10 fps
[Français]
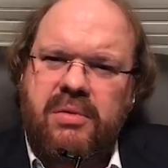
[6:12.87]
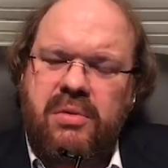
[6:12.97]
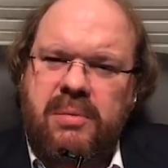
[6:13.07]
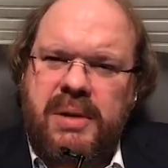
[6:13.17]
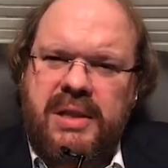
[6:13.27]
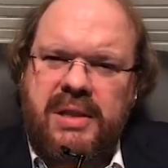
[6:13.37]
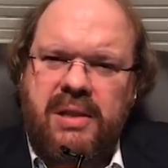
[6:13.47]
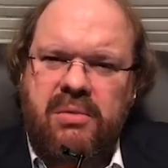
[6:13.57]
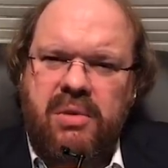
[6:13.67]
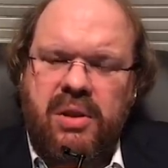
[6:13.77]
toute une partie
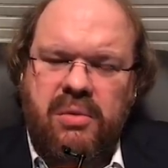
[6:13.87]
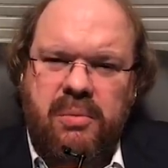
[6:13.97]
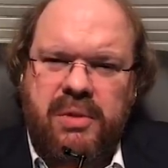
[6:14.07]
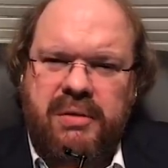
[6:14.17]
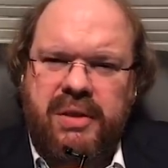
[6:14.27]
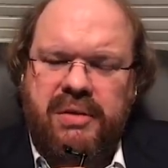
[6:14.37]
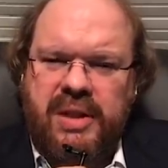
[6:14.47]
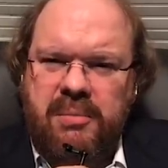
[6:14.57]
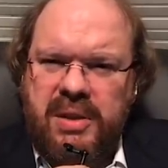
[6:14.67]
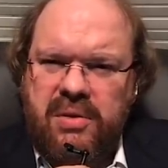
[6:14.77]
des douleurs qu'on peut avoir.
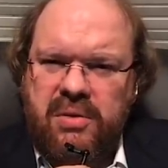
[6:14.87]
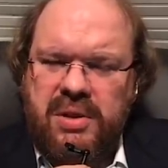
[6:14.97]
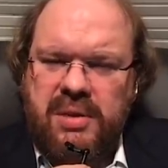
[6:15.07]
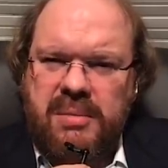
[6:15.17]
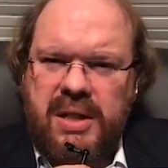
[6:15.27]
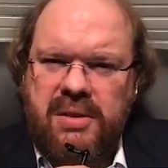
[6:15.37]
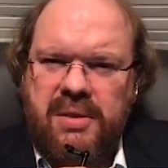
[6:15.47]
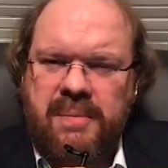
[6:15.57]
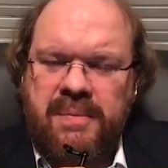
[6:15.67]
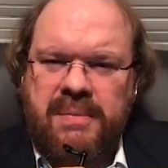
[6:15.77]
Enfin, il y a plein de choses qui
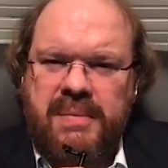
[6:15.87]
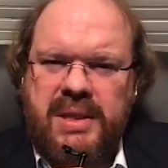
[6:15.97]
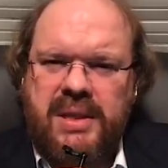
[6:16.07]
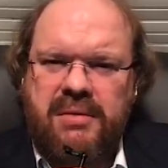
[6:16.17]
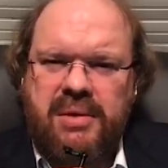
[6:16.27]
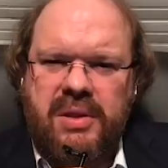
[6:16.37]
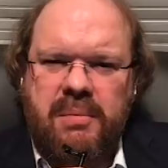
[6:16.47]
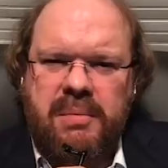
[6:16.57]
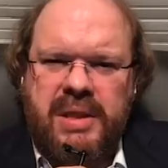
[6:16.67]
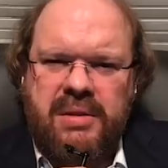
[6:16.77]
marchent, mais ce qu'il faut,
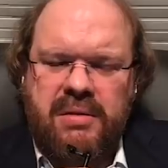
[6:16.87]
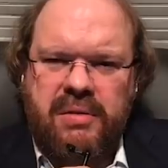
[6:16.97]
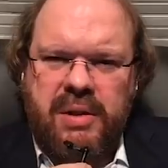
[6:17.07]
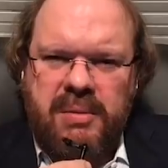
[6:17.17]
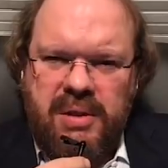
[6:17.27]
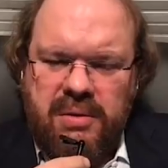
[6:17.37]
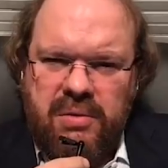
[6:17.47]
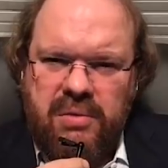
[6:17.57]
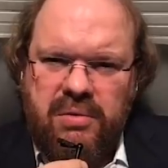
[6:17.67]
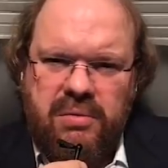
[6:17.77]
c'est ne pas s'enfermer
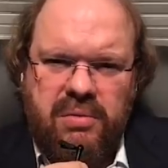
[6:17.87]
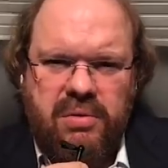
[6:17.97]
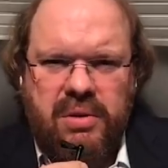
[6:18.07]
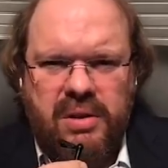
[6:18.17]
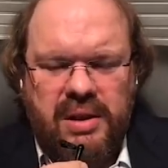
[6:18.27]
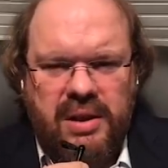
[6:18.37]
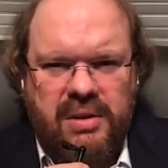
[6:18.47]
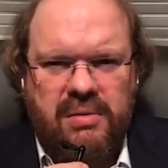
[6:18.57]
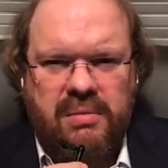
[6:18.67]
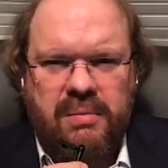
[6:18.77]
dans une seule
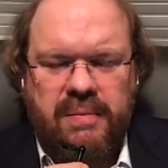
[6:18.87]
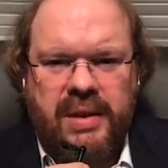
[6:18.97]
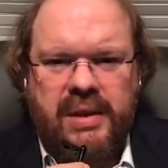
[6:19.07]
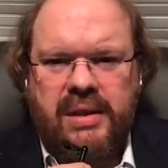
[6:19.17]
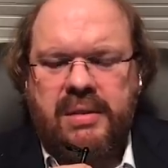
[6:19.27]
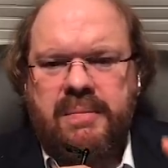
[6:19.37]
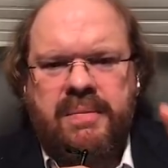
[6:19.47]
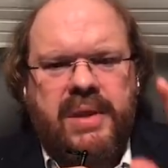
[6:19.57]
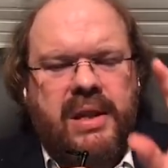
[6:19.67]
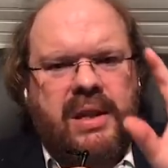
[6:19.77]
direction. cest
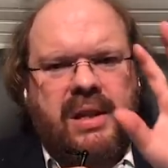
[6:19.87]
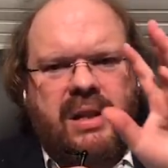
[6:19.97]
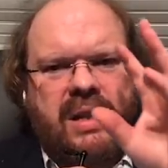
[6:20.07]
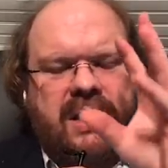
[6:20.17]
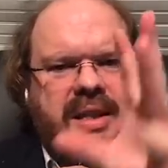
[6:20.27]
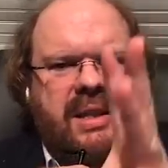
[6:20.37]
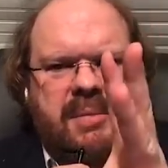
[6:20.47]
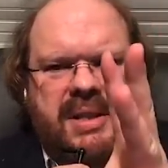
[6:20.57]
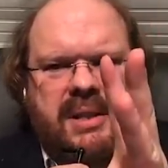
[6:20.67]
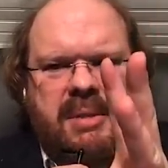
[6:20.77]
la
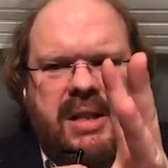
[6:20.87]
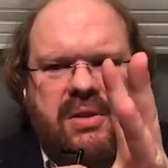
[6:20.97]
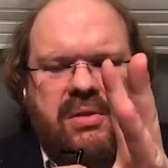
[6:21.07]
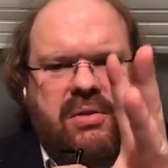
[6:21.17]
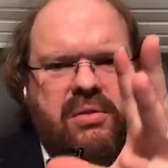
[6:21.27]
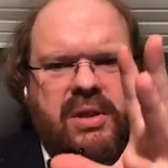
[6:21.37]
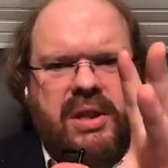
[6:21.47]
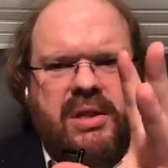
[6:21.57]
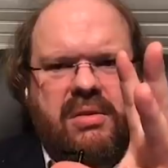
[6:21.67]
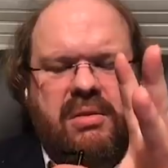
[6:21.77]
thérapie, ça marche sur
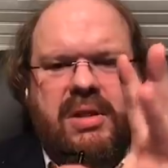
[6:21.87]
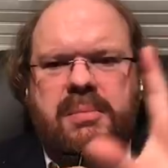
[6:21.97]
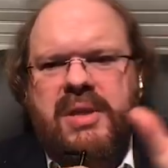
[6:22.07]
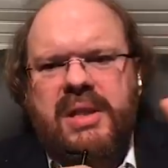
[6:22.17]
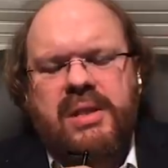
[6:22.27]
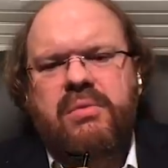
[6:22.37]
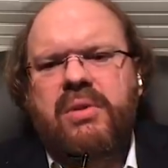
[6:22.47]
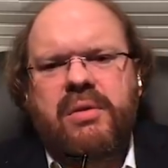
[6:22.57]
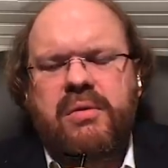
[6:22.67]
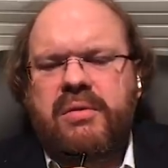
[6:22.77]
les crises d'angoisse, mais s'il y a des
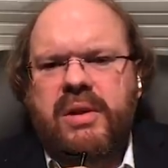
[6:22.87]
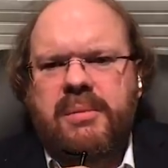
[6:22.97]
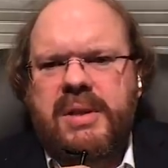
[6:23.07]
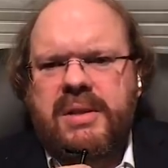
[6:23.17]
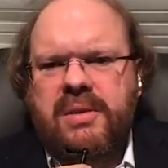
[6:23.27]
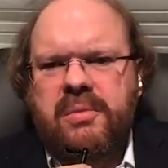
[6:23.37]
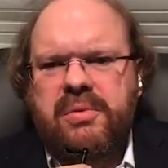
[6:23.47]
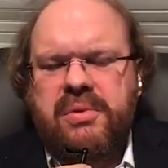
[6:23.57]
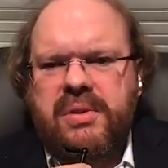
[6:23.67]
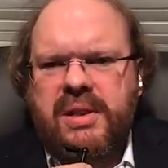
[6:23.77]
douleurs, faut voir un médecin en
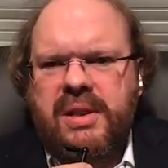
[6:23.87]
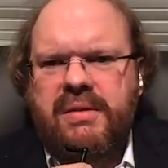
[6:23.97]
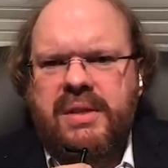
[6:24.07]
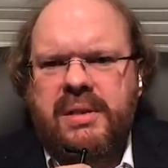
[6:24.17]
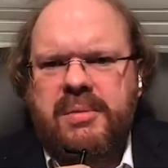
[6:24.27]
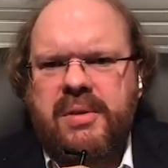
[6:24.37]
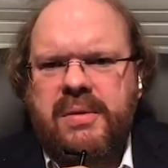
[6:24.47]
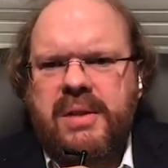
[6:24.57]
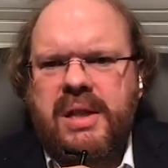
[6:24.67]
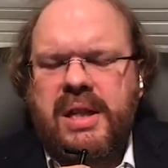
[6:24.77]
plus, évidemment